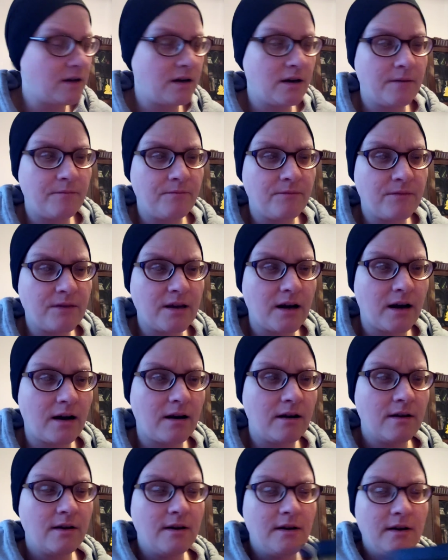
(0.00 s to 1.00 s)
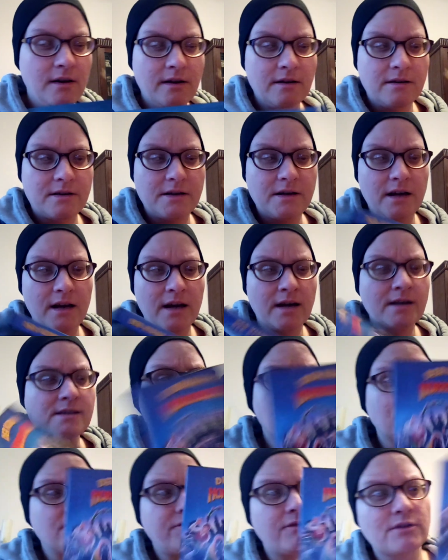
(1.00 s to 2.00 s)
ähm, ja, die
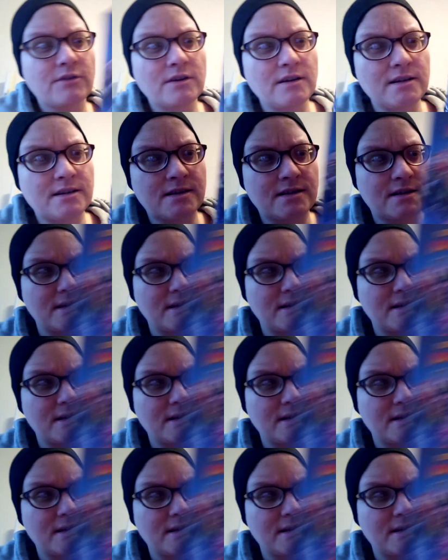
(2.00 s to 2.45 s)
erste DVD ist